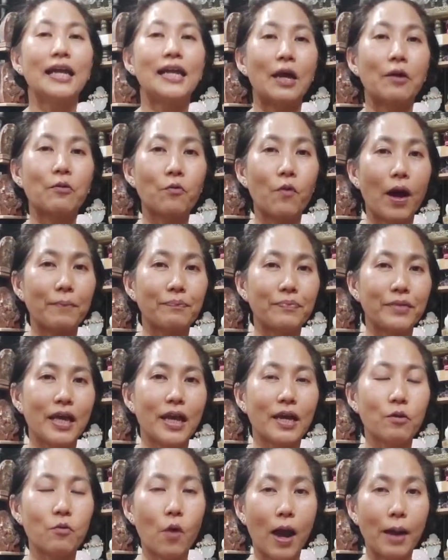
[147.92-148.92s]
แล้วความ
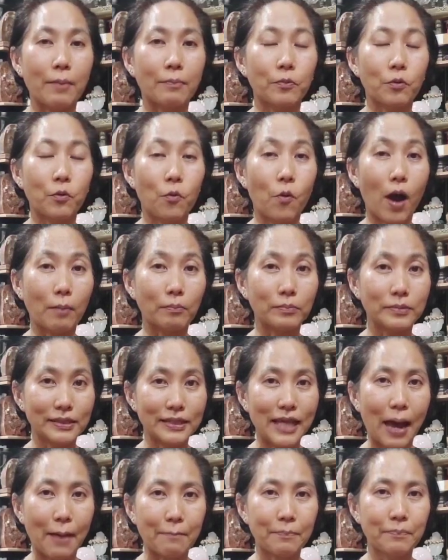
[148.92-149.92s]
นี้ความความ
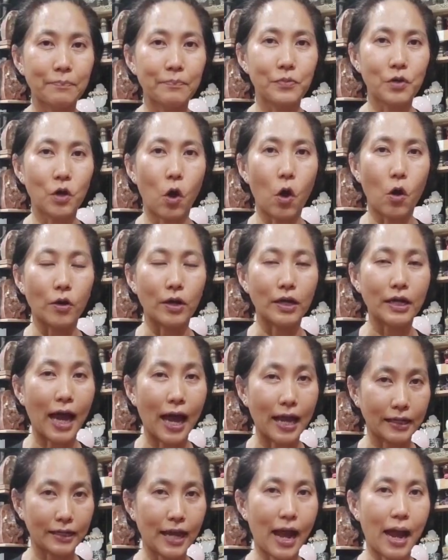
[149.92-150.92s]
ซ้ำของ
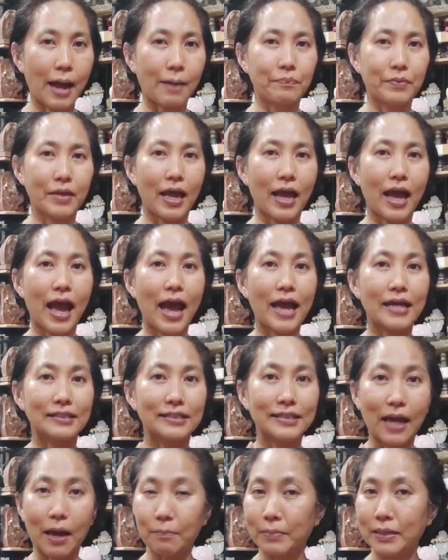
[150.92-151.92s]
การทำเนี่ยอาจ
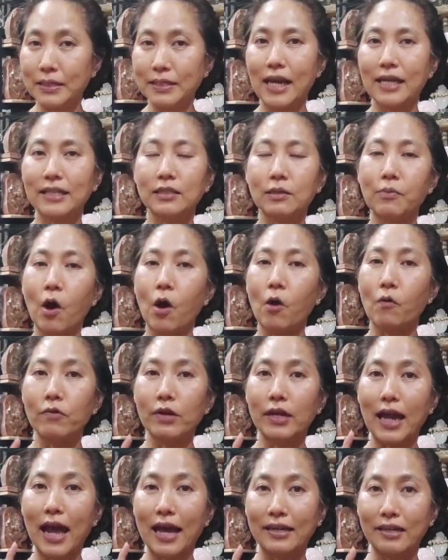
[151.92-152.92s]
จะไม่ใช่เฉพาะ
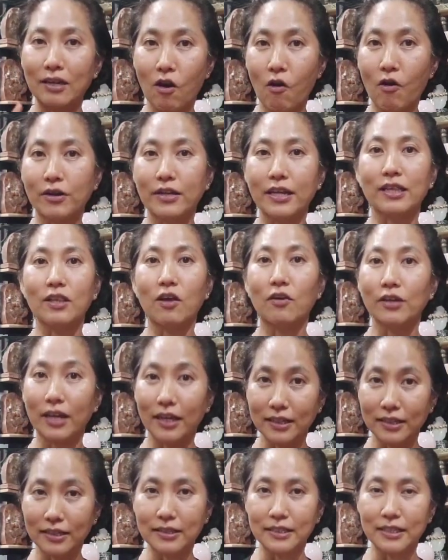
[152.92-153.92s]
เวลานอนในตอนก
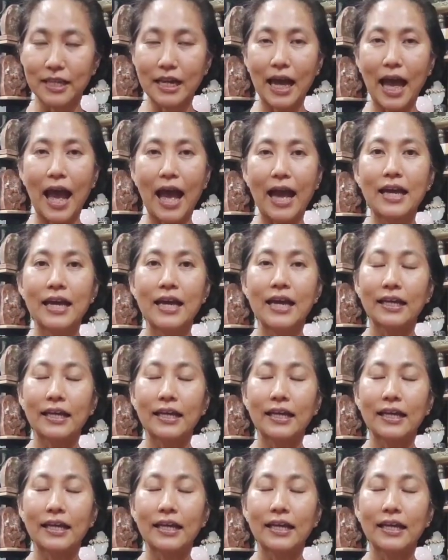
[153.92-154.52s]
ลางคืนนะคะ